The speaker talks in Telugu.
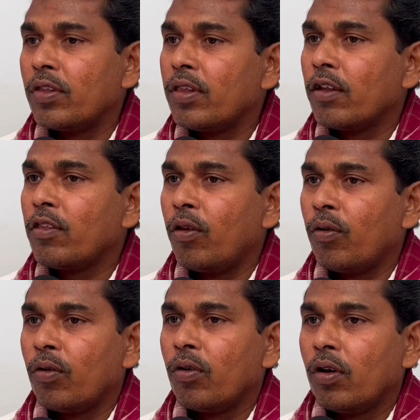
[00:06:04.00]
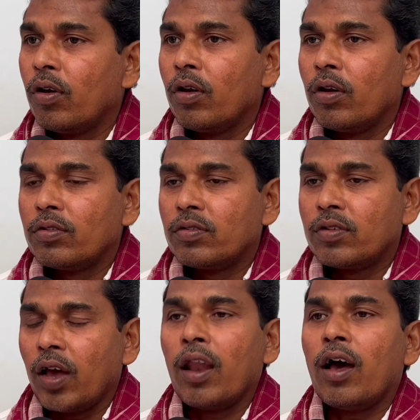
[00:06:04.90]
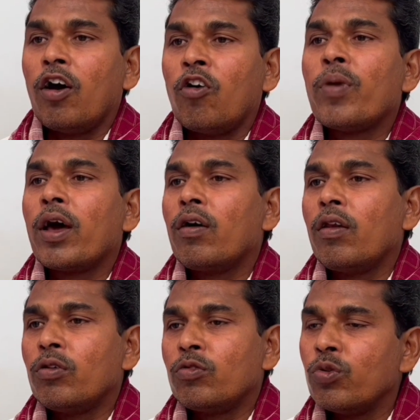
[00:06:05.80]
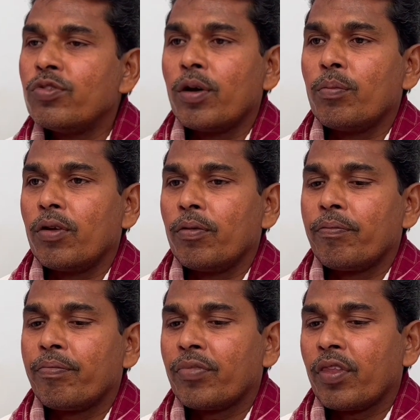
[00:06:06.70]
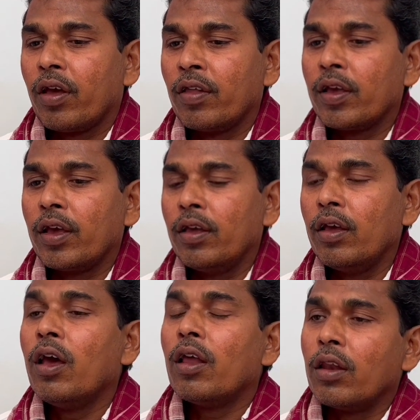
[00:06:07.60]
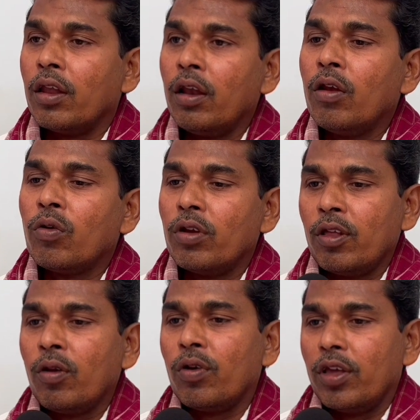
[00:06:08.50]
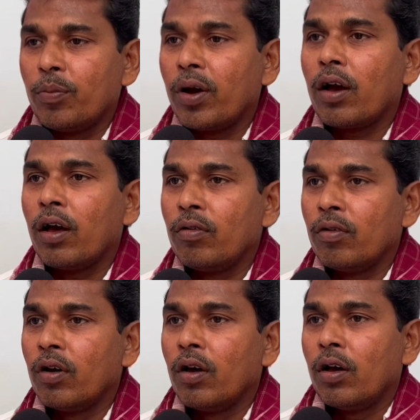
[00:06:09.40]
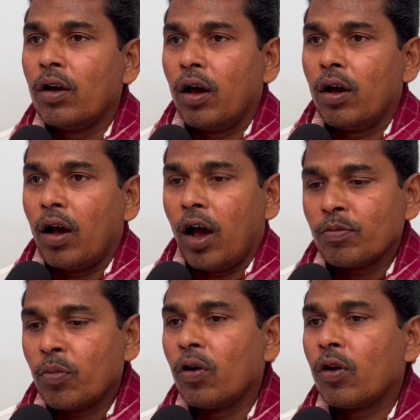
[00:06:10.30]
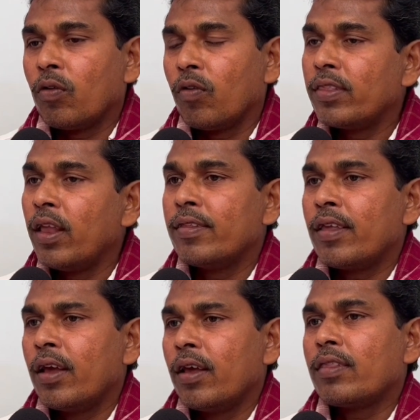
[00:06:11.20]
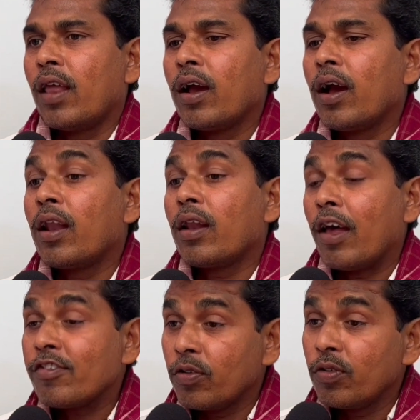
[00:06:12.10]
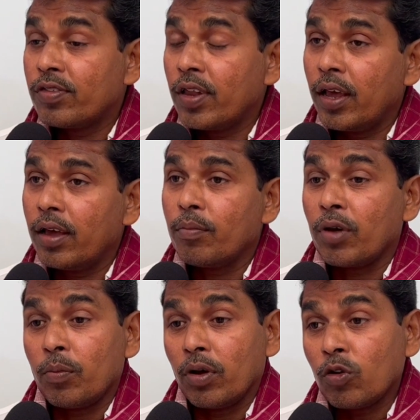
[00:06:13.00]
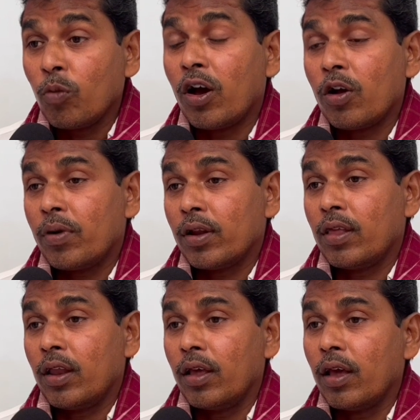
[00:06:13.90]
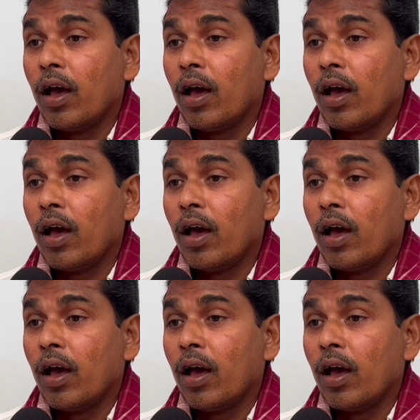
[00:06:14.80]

విద్యార్థులు చాలా అవమానాలు చూసాం మనం అందుకే నీళ్లు నిధులు నియామకాలు ఆత్మగౌరవం వర్దిలితేనే తెలంగాణ రాష్ట్రం వస్తేనే మన బతుకు బాగుపడద్దని